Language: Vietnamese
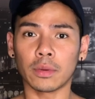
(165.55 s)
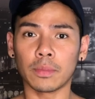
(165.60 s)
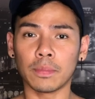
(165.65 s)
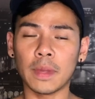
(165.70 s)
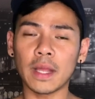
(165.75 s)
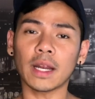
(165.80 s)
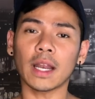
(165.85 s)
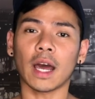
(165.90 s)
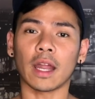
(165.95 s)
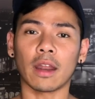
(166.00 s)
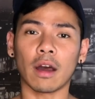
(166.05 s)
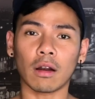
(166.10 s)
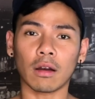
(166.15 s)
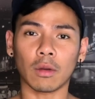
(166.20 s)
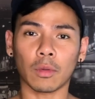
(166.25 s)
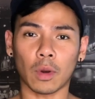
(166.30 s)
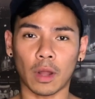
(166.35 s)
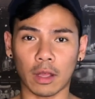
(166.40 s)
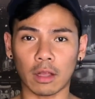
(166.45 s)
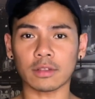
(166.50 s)
biết là đó là
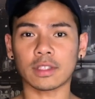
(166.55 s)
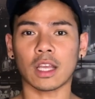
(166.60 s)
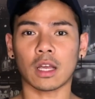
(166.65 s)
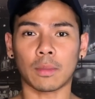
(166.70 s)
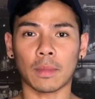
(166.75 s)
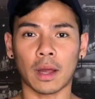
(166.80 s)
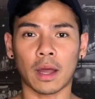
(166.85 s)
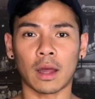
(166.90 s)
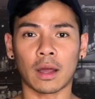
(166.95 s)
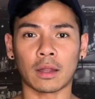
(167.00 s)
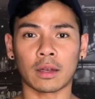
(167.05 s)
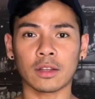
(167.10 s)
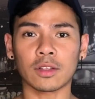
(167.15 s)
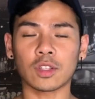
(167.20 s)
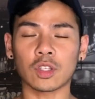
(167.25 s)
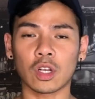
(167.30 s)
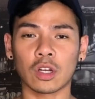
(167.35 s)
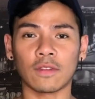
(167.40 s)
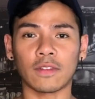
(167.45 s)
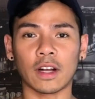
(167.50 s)
loại cocktail mà nó
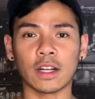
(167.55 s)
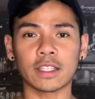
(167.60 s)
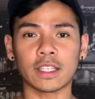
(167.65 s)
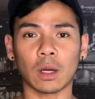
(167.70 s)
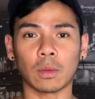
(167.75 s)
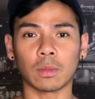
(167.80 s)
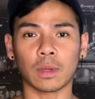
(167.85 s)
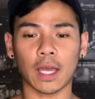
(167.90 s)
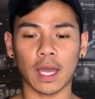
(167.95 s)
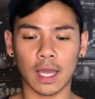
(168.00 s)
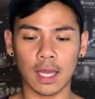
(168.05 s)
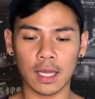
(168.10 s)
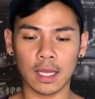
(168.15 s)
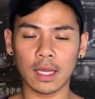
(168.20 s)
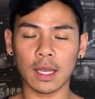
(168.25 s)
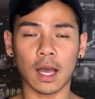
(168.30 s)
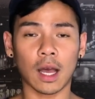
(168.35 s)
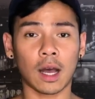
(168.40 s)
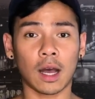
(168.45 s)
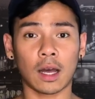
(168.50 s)
serve ở trong
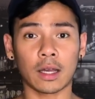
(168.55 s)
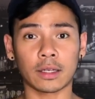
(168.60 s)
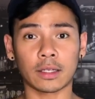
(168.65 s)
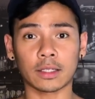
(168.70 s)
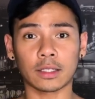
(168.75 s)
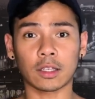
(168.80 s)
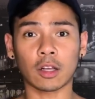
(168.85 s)
cái uh,